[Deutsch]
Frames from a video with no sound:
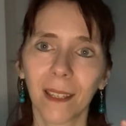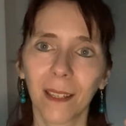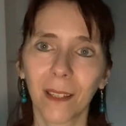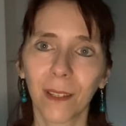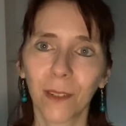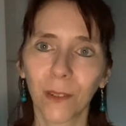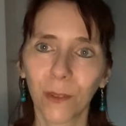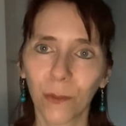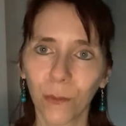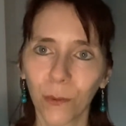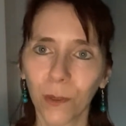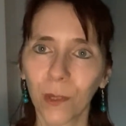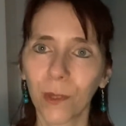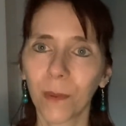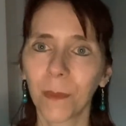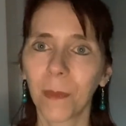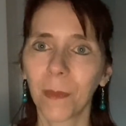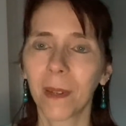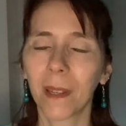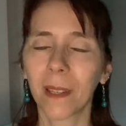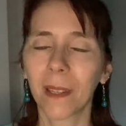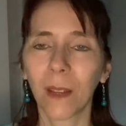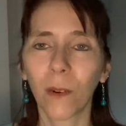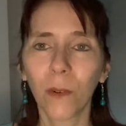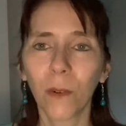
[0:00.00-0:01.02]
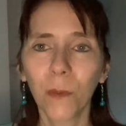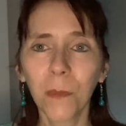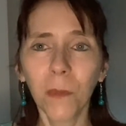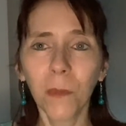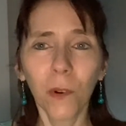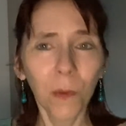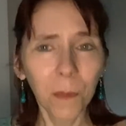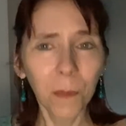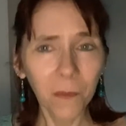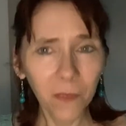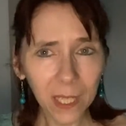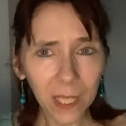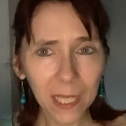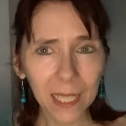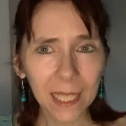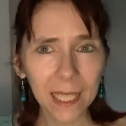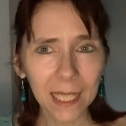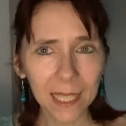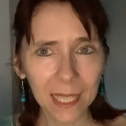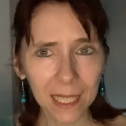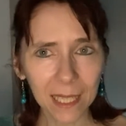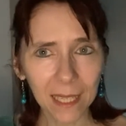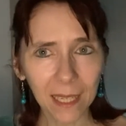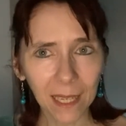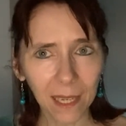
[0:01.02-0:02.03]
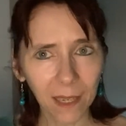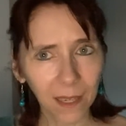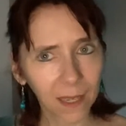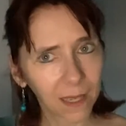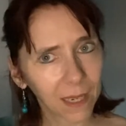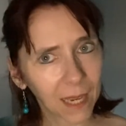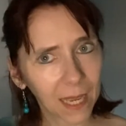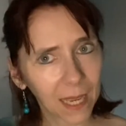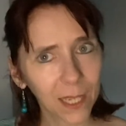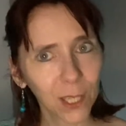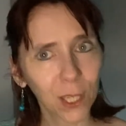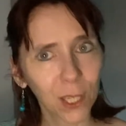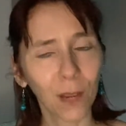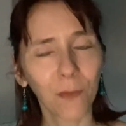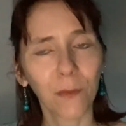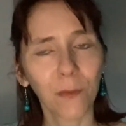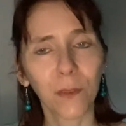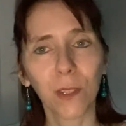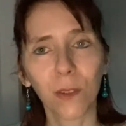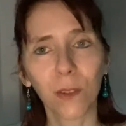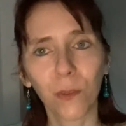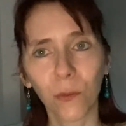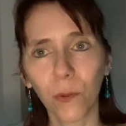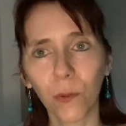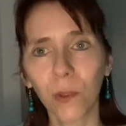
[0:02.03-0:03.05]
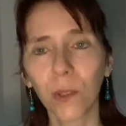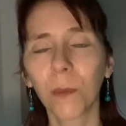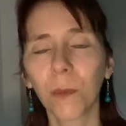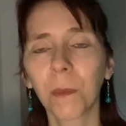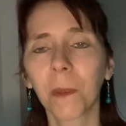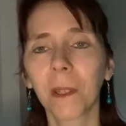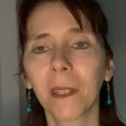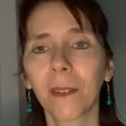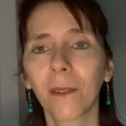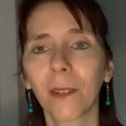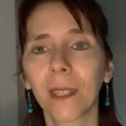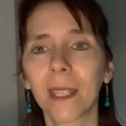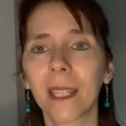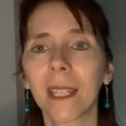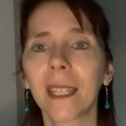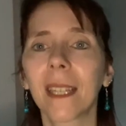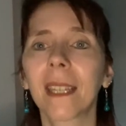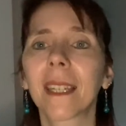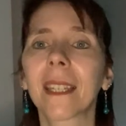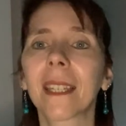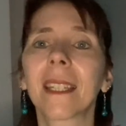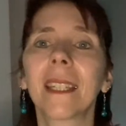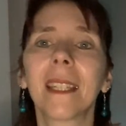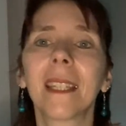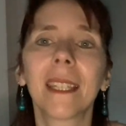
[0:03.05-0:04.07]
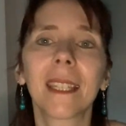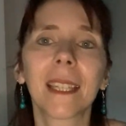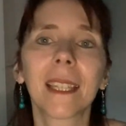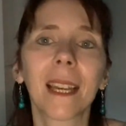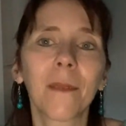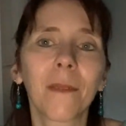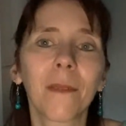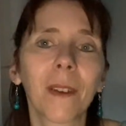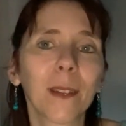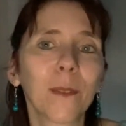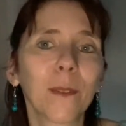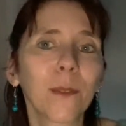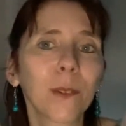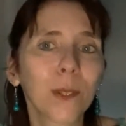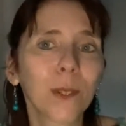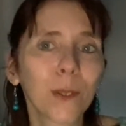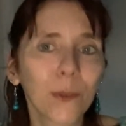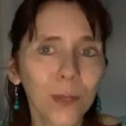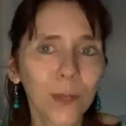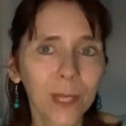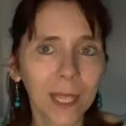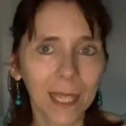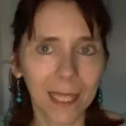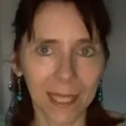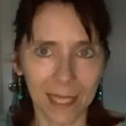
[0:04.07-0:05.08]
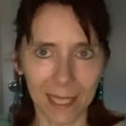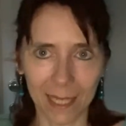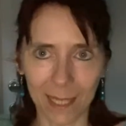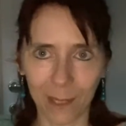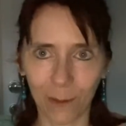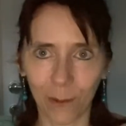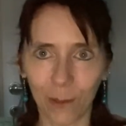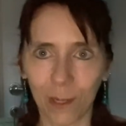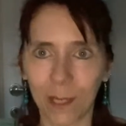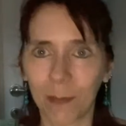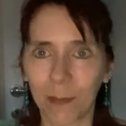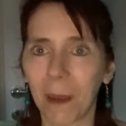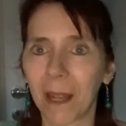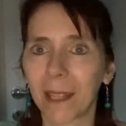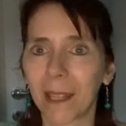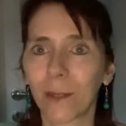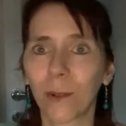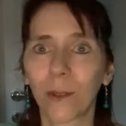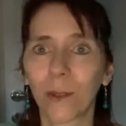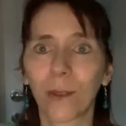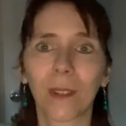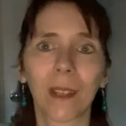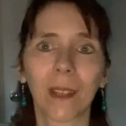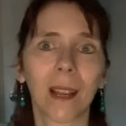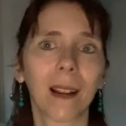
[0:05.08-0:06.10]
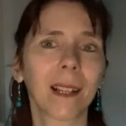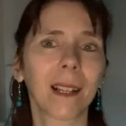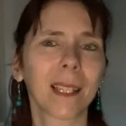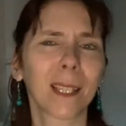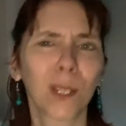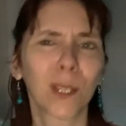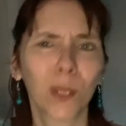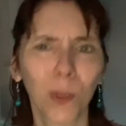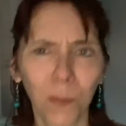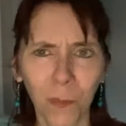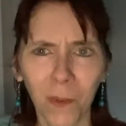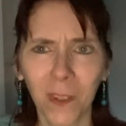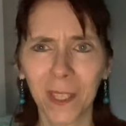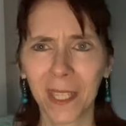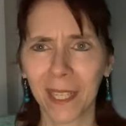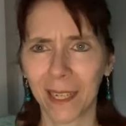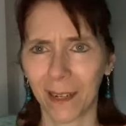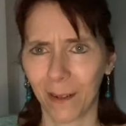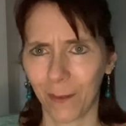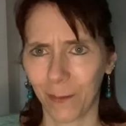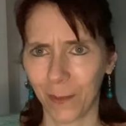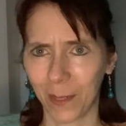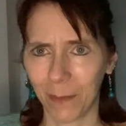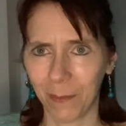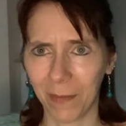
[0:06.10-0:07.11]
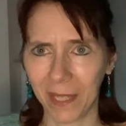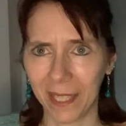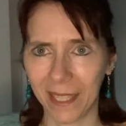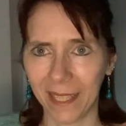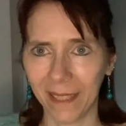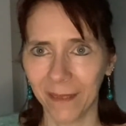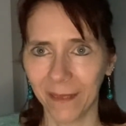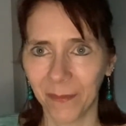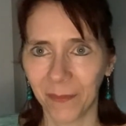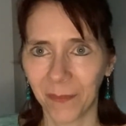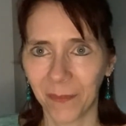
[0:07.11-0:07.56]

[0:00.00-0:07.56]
so zu, um, um wirklich die Leidenschaften so zu priorisieren, dass sie dich einfach nur zusätzlich glücklich machen, sozusagen als Tüpfelchen auf dem i,